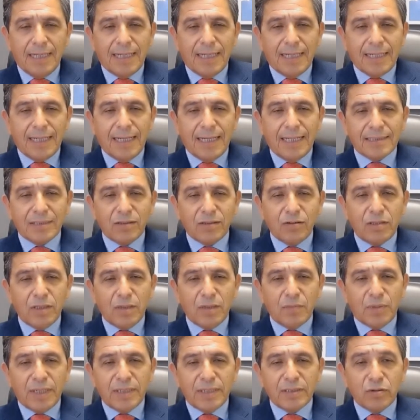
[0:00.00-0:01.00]
la
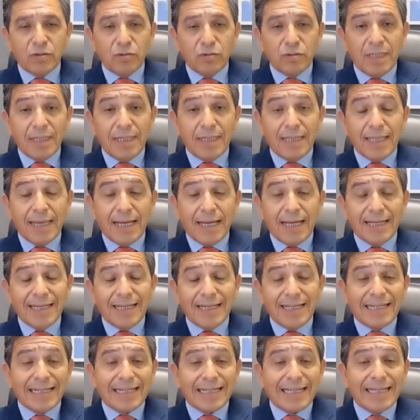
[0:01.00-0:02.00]
relación de
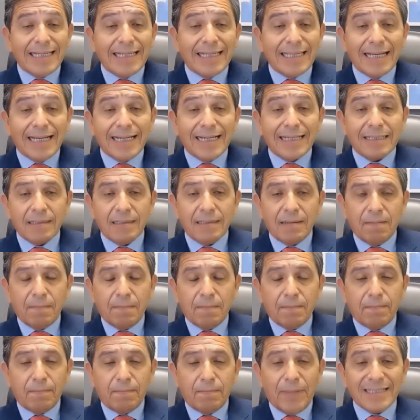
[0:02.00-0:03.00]
precio-utilidad en realidad
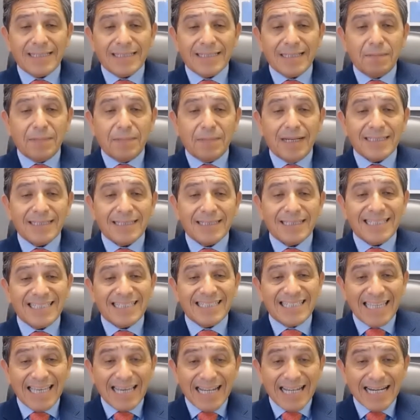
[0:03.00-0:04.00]
pasa más
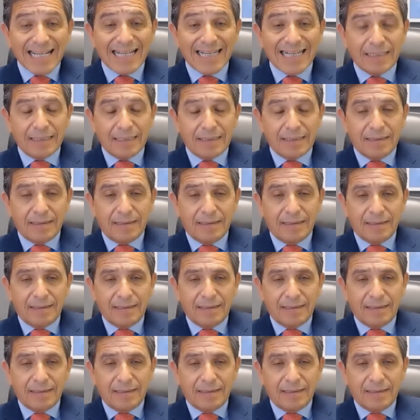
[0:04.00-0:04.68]
de 100.